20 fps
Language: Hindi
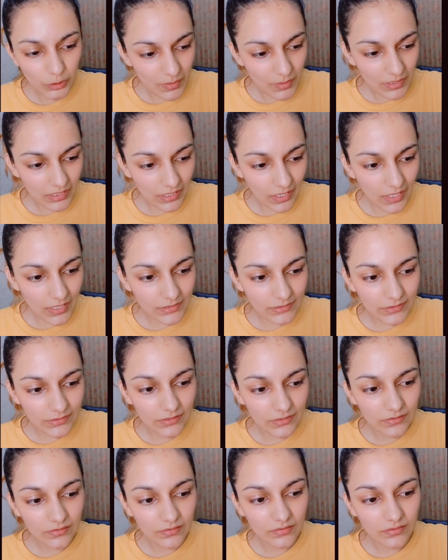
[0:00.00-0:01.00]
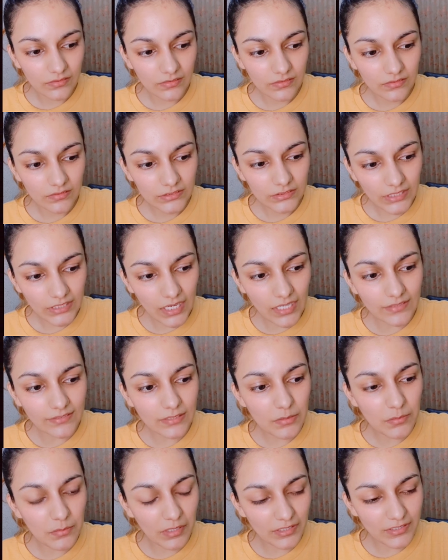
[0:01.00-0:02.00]
रात
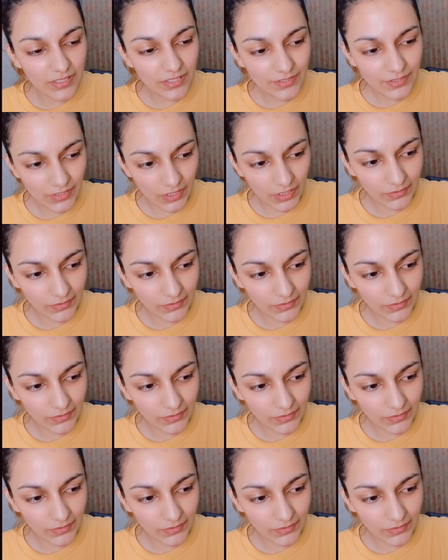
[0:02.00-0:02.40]
साथ निभाजा